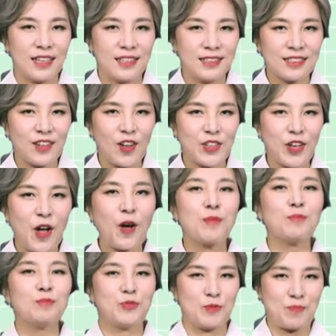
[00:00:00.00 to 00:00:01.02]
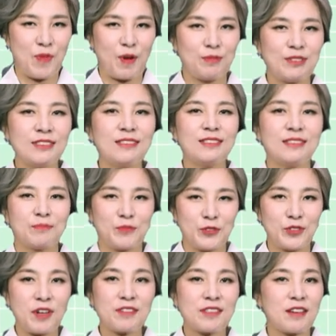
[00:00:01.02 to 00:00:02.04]
기능커녕 문법은
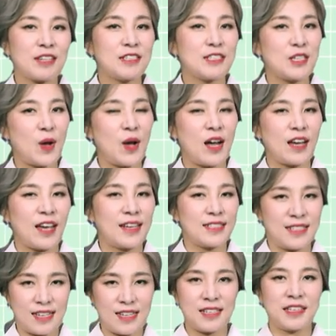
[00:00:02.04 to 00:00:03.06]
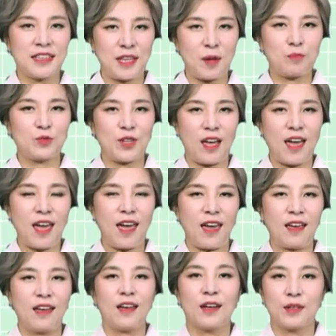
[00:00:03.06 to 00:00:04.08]
부정적인 상황에 쓰이기
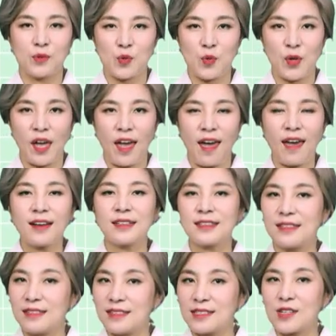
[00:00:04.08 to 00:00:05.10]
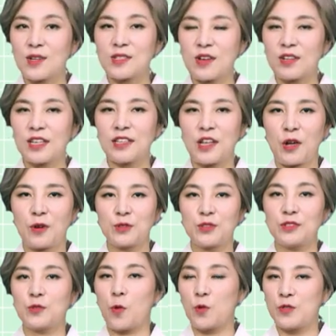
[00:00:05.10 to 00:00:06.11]
때문에 뒤에 긍정적인
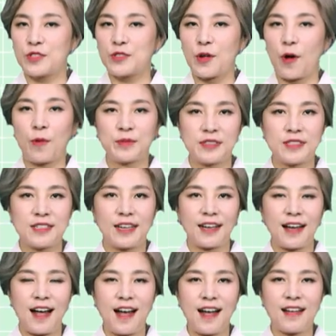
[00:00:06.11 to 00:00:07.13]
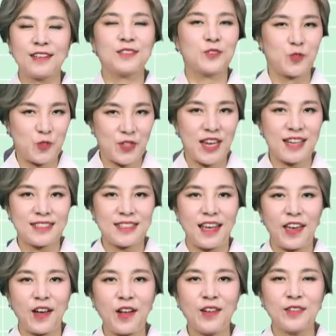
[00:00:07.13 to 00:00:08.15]
내용은 올 수 없으니까
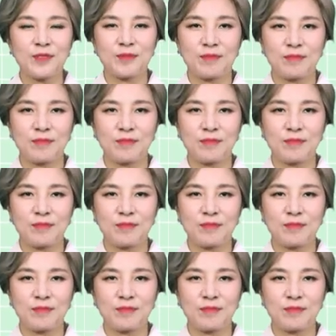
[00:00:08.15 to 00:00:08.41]
주의하세요.